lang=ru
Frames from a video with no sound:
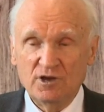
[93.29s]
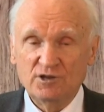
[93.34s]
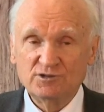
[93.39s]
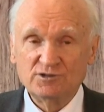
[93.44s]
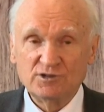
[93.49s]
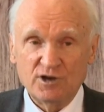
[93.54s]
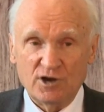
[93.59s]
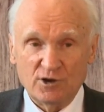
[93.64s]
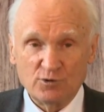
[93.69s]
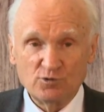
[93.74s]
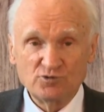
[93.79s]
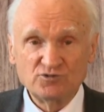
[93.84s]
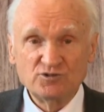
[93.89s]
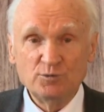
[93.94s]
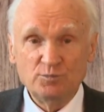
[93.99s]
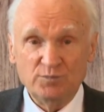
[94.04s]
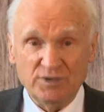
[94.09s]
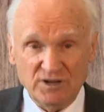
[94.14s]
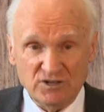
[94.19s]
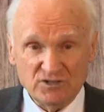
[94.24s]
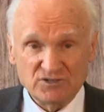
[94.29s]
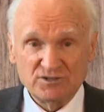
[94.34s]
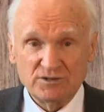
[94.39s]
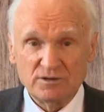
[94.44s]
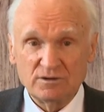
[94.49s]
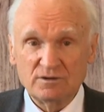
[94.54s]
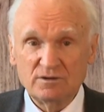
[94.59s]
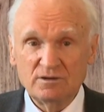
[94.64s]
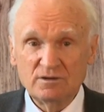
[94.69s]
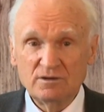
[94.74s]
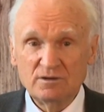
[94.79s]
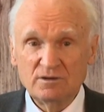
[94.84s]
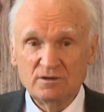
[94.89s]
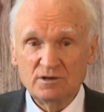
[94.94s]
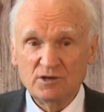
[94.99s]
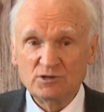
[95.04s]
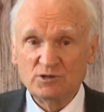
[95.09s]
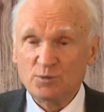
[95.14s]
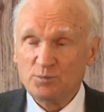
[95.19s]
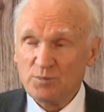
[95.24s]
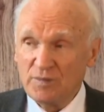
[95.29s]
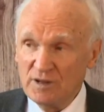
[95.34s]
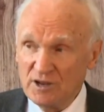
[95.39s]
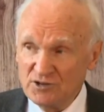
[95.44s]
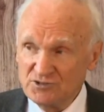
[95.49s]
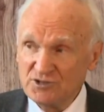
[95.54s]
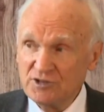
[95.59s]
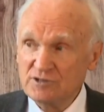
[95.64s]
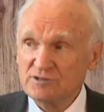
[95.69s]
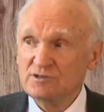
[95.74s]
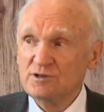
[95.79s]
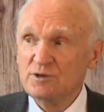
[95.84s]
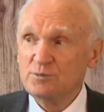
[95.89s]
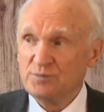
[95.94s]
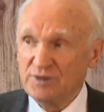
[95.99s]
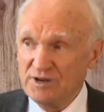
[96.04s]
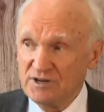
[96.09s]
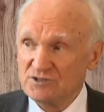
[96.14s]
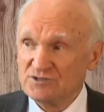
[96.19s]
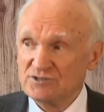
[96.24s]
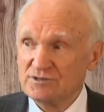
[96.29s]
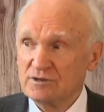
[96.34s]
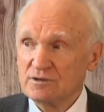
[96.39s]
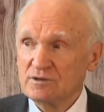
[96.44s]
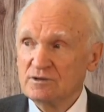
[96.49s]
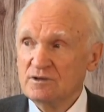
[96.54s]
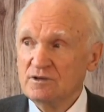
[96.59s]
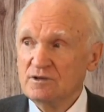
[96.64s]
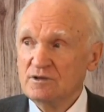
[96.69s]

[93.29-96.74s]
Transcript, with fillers: это хороший признак, это положительный признак.